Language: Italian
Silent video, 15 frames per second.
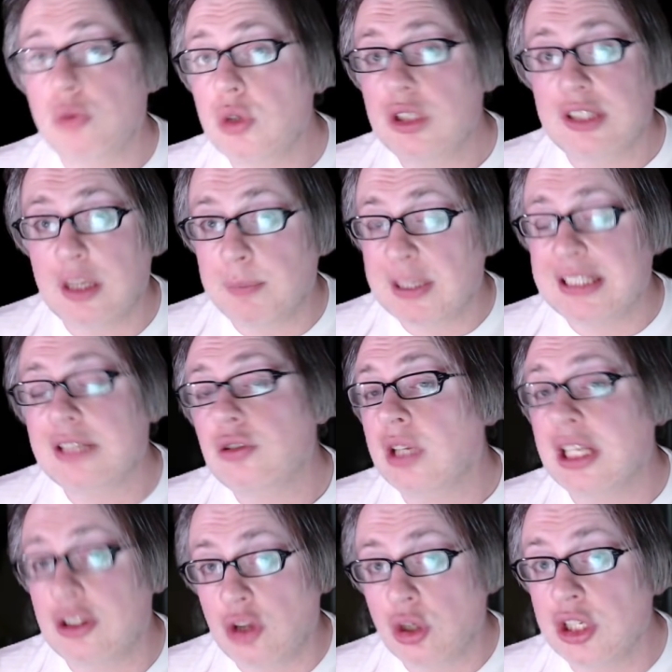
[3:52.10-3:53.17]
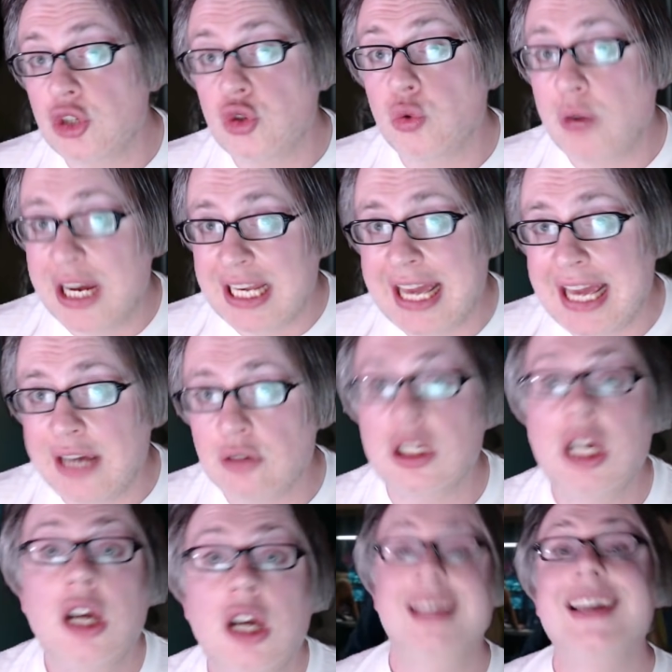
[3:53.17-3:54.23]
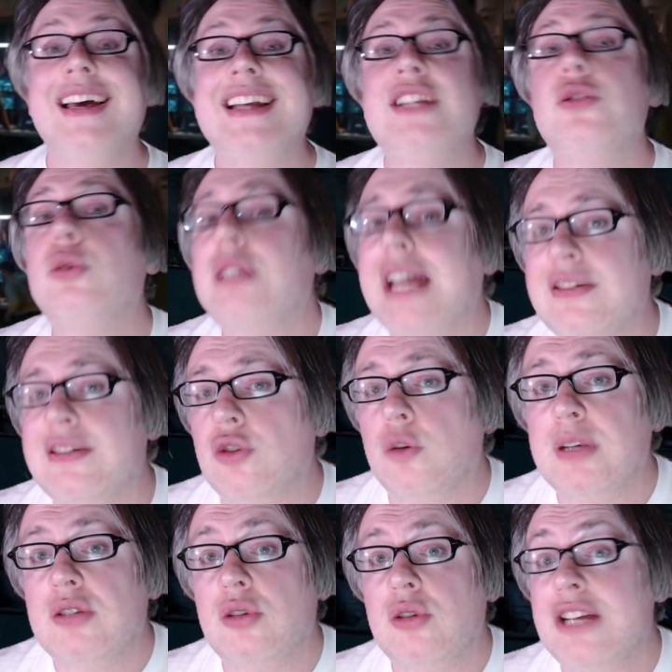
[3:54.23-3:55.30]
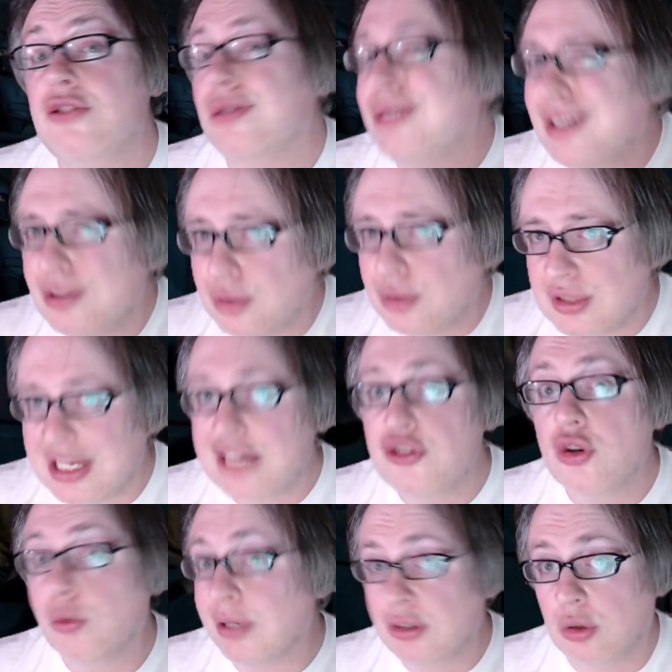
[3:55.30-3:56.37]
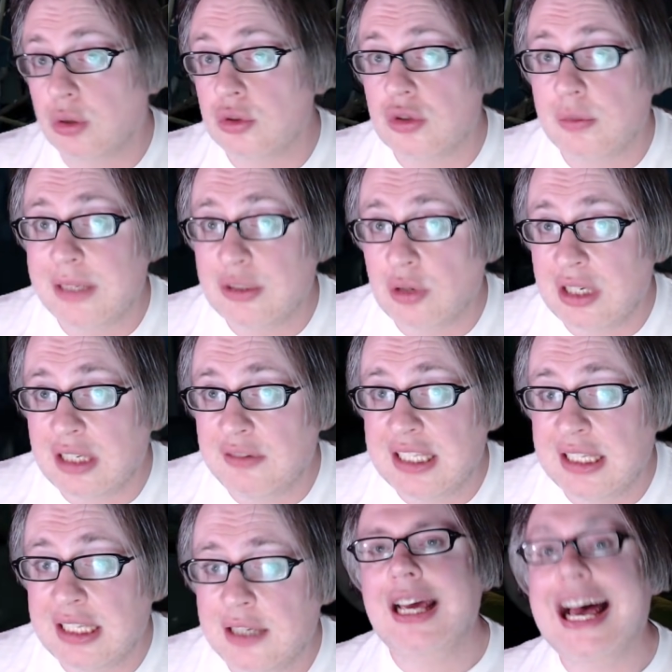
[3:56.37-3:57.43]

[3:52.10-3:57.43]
Wu interpretato da Tony Chu Wai Leung risulta essere un personaggio tanto saggio quanto consumato dalla vita,